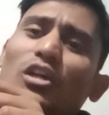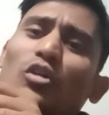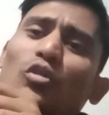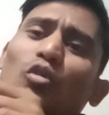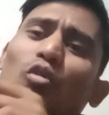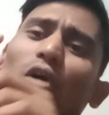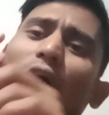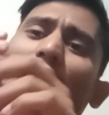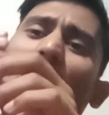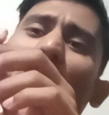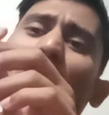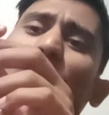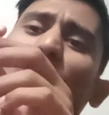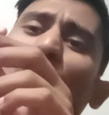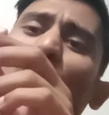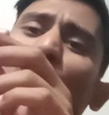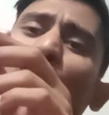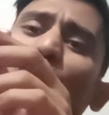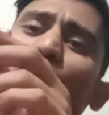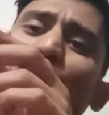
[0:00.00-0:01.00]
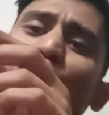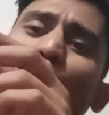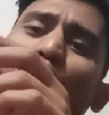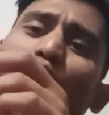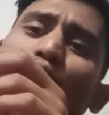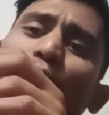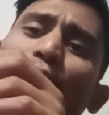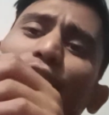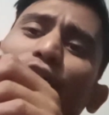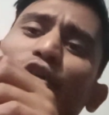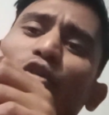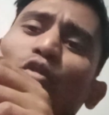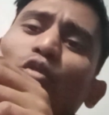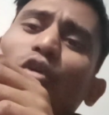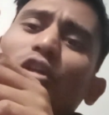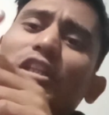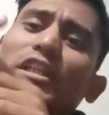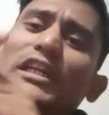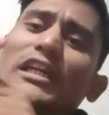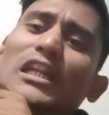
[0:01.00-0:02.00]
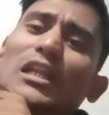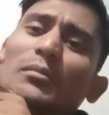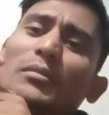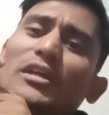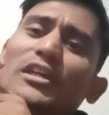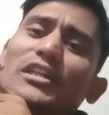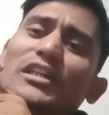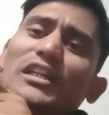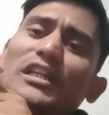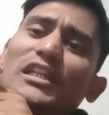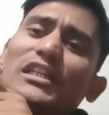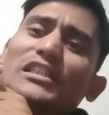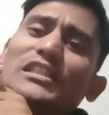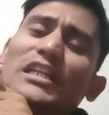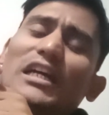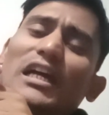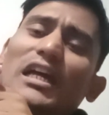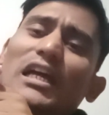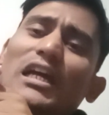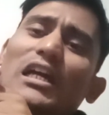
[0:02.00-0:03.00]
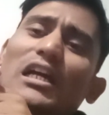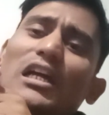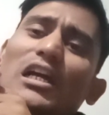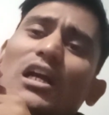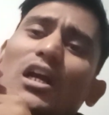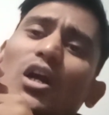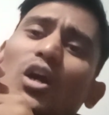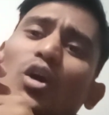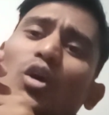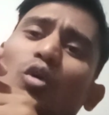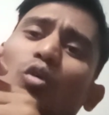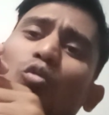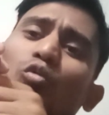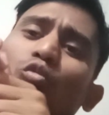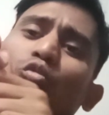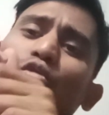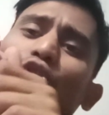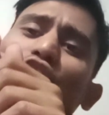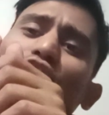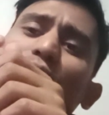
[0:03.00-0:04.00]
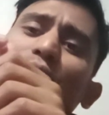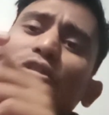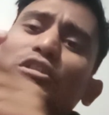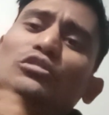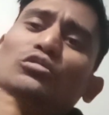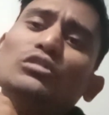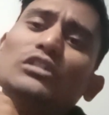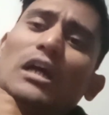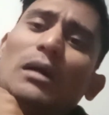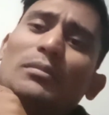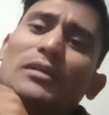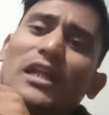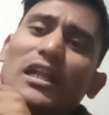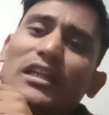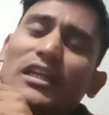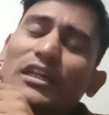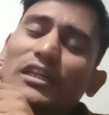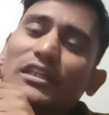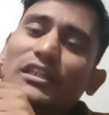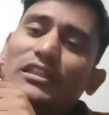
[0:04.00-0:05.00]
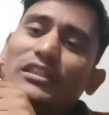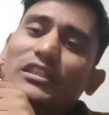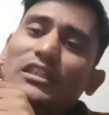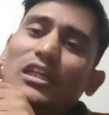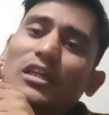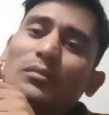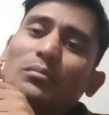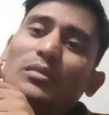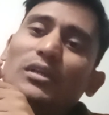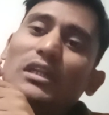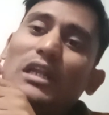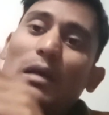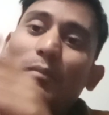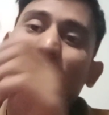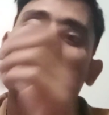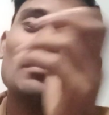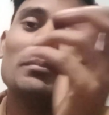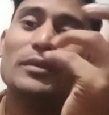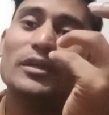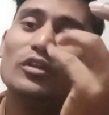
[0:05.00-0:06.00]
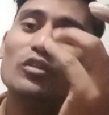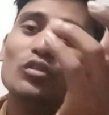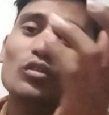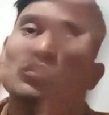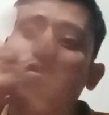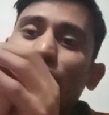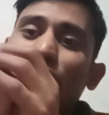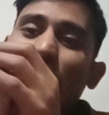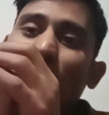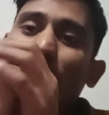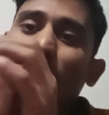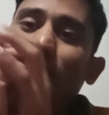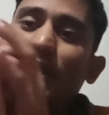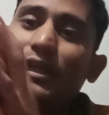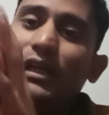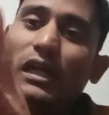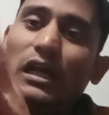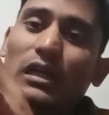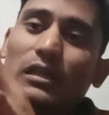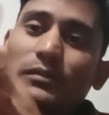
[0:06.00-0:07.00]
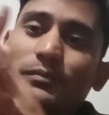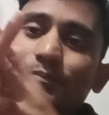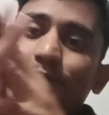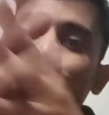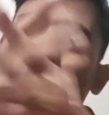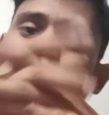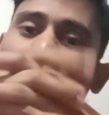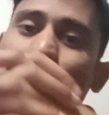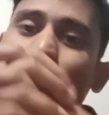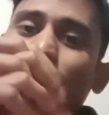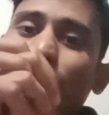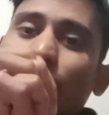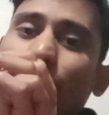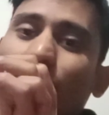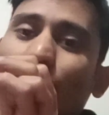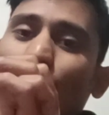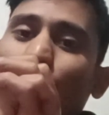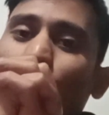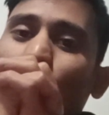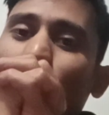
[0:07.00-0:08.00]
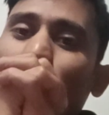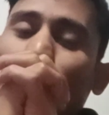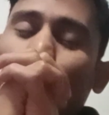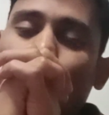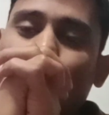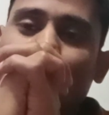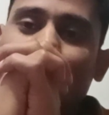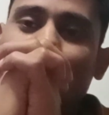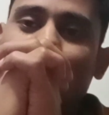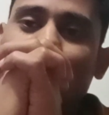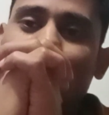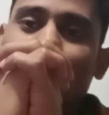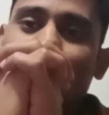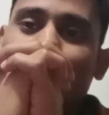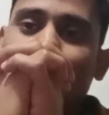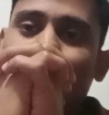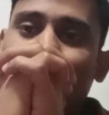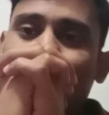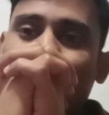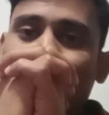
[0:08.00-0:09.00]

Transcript: के हो आप जो वीडियो लोग देखने में इंटरेस्ट है उसी वीडियो का आप टारगेट कीजिए फिर आपका वीडियो चल पड़ेगा कोई नहीं रोक सकता है